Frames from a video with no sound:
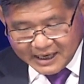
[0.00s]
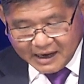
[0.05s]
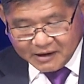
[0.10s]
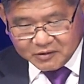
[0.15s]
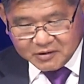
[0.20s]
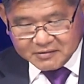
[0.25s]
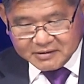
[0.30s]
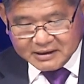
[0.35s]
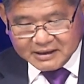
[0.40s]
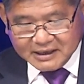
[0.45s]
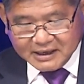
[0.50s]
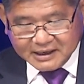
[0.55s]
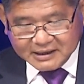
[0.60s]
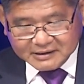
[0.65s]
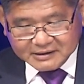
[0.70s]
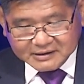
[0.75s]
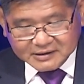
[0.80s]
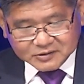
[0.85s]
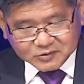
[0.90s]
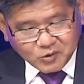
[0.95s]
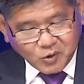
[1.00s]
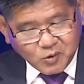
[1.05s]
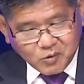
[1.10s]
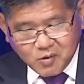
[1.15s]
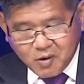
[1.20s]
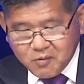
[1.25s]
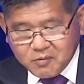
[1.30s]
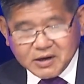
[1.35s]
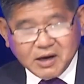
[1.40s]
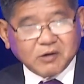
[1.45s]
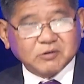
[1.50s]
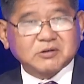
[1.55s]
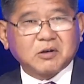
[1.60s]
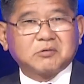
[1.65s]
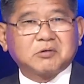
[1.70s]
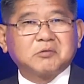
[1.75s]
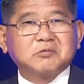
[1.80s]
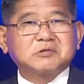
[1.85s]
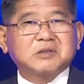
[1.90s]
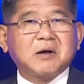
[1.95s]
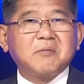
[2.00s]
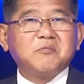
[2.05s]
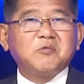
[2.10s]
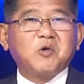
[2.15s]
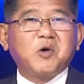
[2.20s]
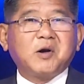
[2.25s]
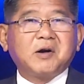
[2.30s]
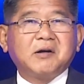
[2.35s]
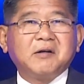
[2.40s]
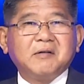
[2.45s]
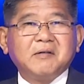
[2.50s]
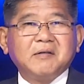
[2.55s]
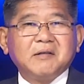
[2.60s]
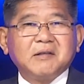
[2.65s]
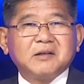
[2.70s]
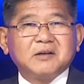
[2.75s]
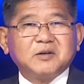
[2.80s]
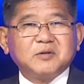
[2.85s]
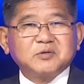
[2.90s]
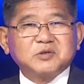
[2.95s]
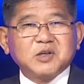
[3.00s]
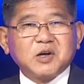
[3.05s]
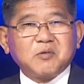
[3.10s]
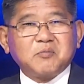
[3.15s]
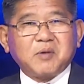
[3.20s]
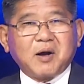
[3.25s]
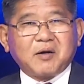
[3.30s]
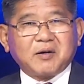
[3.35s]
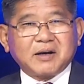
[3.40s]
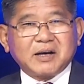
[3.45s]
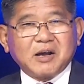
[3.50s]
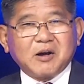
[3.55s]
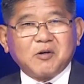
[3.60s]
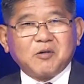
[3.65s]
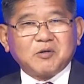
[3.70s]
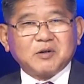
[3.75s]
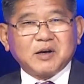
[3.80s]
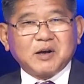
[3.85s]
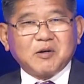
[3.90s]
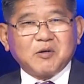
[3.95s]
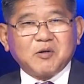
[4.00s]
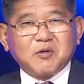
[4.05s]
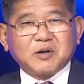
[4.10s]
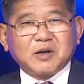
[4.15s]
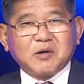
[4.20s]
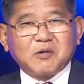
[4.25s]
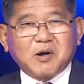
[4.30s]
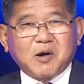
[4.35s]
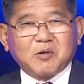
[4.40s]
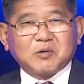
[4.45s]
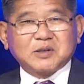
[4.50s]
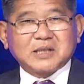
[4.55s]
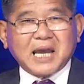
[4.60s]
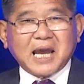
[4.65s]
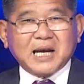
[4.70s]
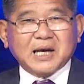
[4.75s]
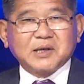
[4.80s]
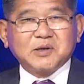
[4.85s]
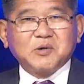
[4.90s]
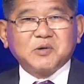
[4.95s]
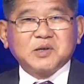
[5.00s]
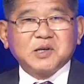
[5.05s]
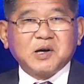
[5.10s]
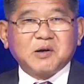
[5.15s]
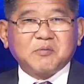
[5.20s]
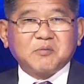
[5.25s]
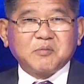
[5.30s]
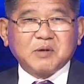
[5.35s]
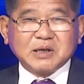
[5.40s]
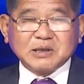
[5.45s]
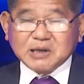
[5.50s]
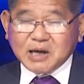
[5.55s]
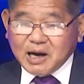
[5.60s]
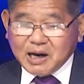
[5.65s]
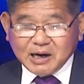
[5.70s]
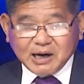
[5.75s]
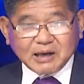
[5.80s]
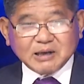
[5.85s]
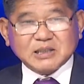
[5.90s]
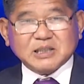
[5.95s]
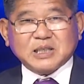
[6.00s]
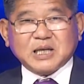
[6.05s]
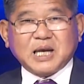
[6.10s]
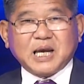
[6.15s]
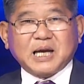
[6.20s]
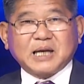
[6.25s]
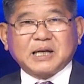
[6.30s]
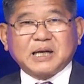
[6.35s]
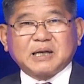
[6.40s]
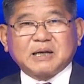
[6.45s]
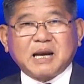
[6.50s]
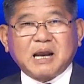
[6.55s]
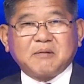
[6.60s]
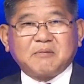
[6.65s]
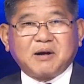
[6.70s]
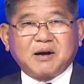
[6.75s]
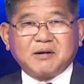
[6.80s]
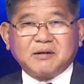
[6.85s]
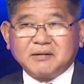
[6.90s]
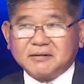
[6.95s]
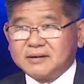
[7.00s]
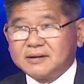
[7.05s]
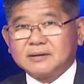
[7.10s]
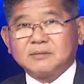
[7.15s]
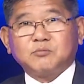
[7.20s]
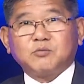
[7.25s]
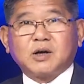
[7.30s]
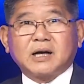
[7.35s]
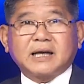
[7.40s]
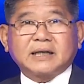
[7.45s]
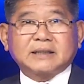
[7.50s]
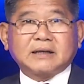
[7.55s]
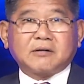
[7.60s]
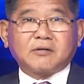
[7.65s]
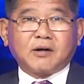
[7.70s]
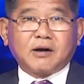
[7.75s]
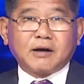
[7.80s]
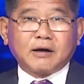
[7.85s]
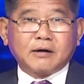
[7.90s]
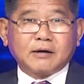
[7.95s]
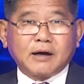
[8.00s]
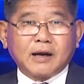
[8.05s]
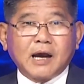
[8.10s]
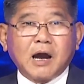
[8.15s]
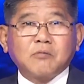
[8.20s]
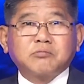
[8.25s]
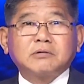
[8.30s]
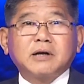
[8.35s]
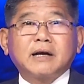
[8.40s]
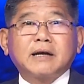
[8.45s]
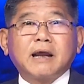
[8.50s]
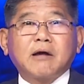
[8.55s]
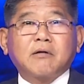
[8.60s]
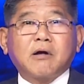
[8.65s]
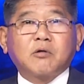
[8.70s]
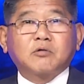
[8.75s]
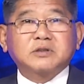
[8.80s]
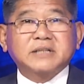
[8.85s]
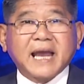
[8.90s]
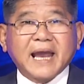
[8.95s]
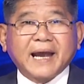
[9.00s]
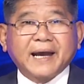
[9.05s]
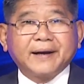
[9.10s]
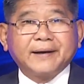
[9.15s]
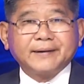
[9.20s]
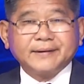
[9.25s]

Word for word: lại quý vị là tôi cũng không hiểu Tổng thống Trump luôn. Hôm trước bảo là đeo khẩu trang là yêu nước, bây giờ lại share cái này ra bảo một cách nào đó là không nên đeo khẩu trang.